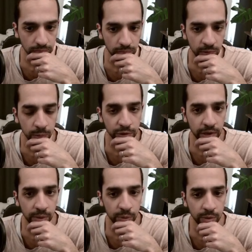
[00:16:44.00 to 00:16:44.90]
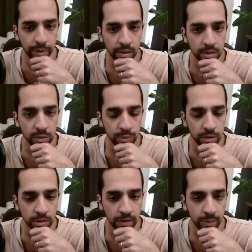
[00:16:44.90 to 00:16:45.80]
Dis donc, je cale une deuxième calcination, ça,
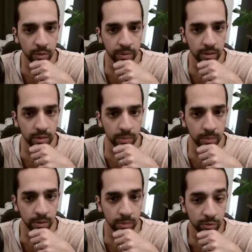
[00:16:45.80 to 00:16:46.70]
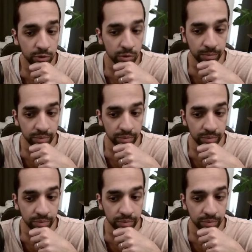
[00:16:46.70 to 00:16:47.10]
c'est vraiment bien. Mais bon, je suis...